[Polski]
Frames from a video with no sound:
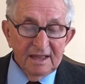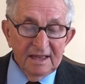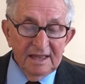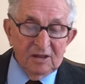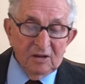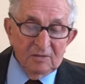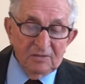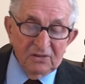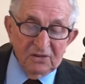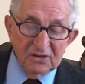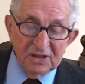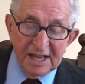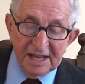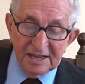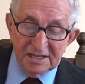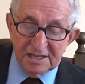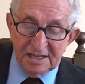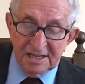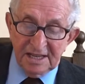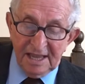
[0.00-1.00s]
I to było
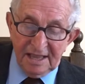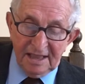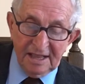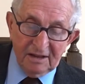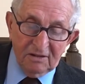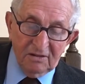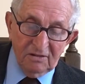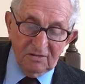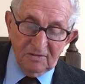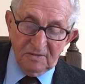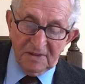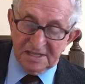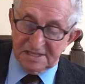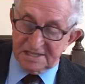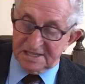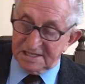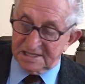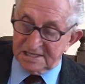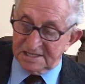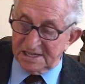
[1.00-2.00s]
tak, że jedna kolumna
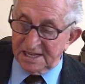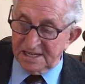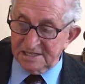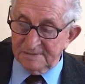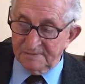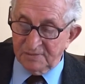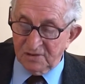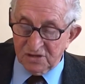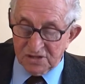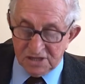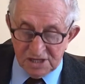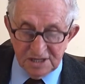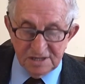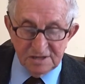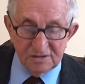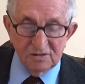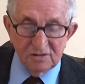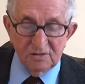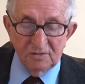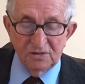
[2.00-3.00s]
z tych dzieci po
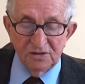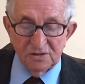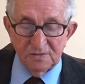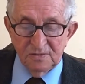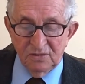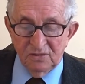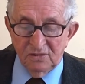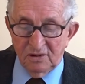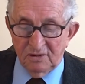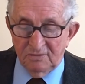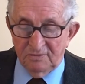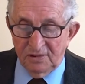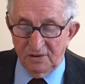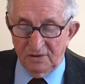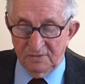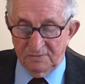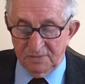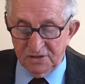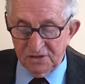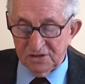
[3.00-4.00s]
rżysku, bo już było
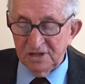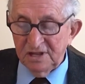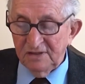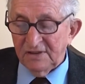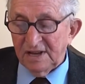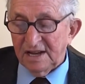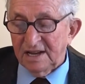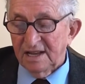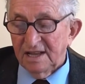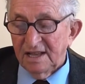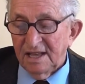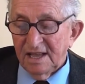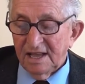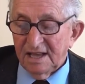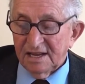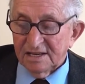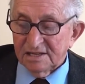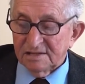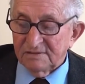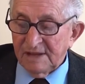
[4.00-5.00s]
po, po żniwach,
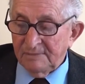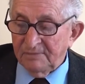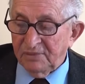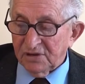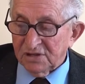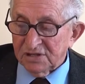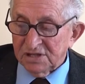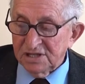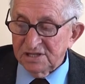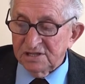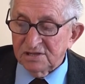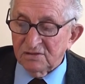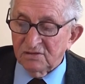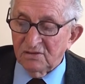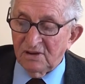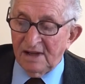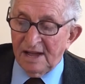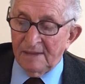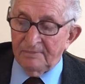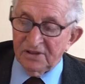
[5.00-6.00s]
szła po
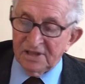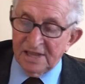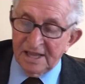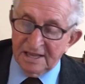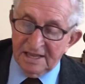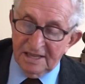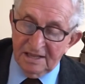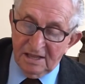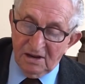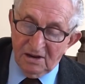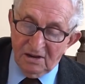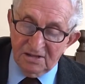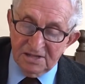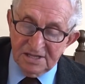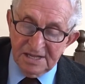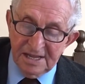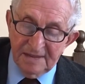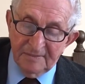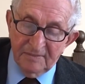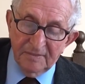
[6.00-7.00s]
rżysku, a po takiej
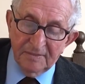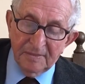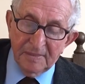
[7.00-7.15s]
drodze